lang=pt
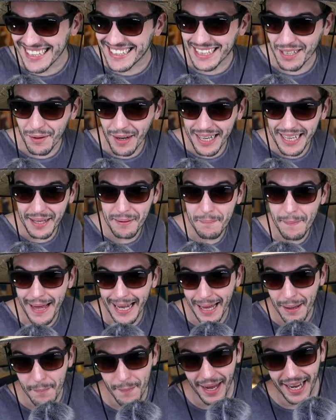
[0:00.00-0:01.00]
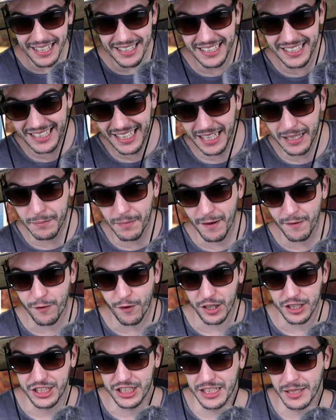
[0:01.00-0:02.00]
então ali, belamente, tirando uma
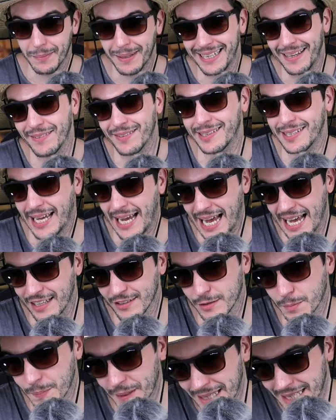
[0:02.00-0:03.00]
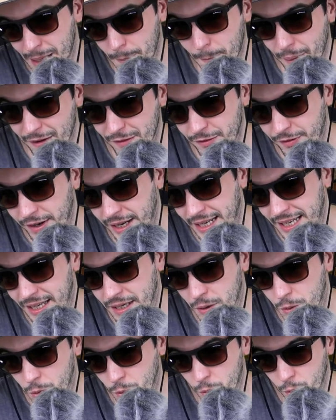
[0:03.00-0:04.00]
fotinha, mas deve ser raso, porque dá pra ver ali
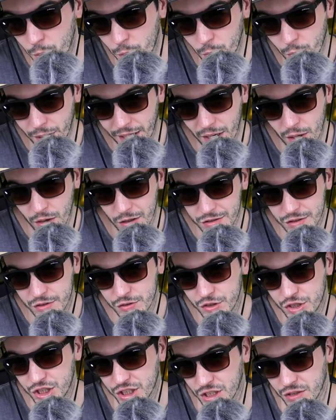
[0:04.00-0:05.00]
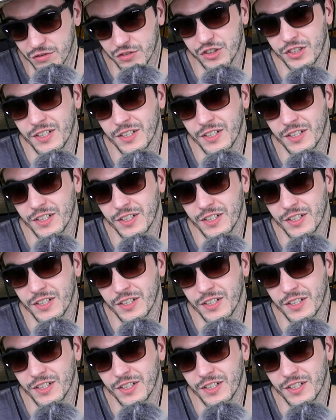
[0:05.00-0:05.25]
o, o negócio do chão